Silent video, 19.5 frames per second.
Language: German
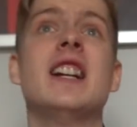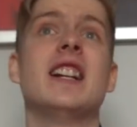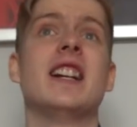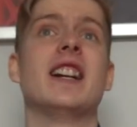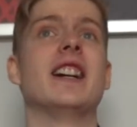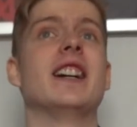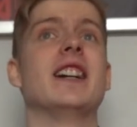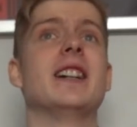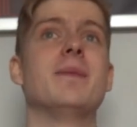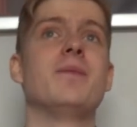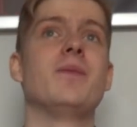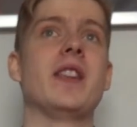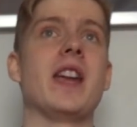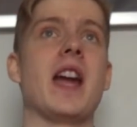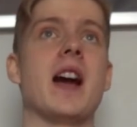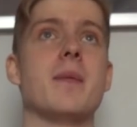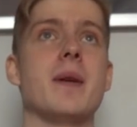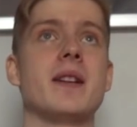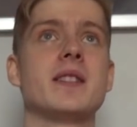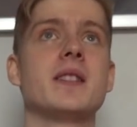Ähm, nee,
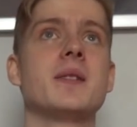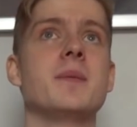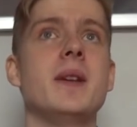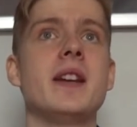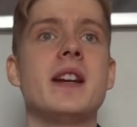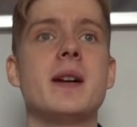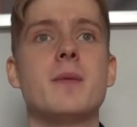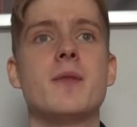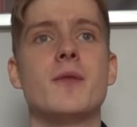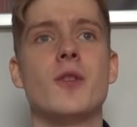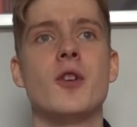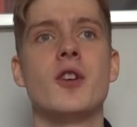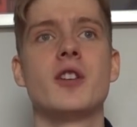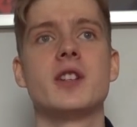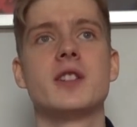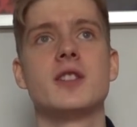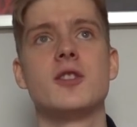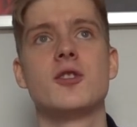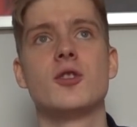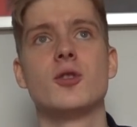aber es ist mega bewölkt,
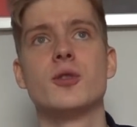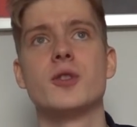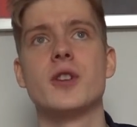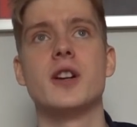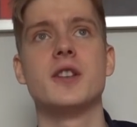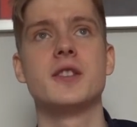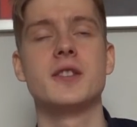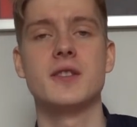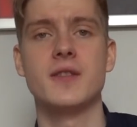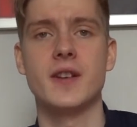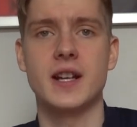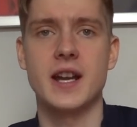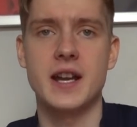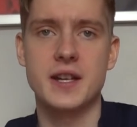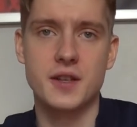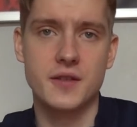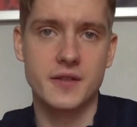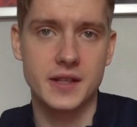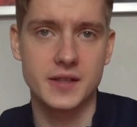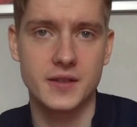es sieht schon so aus, als wenn
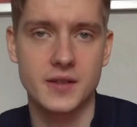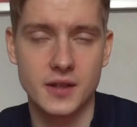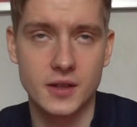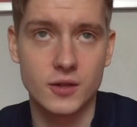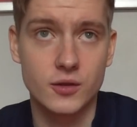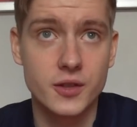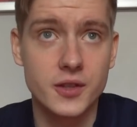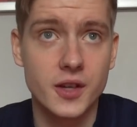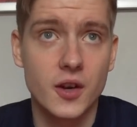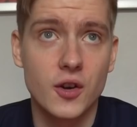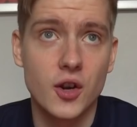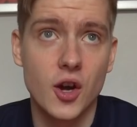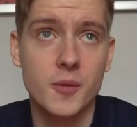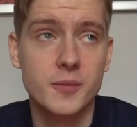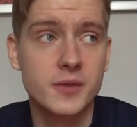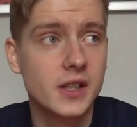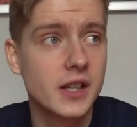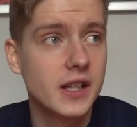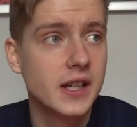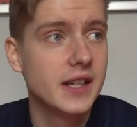gleich noch was äh,
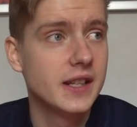runterkommt.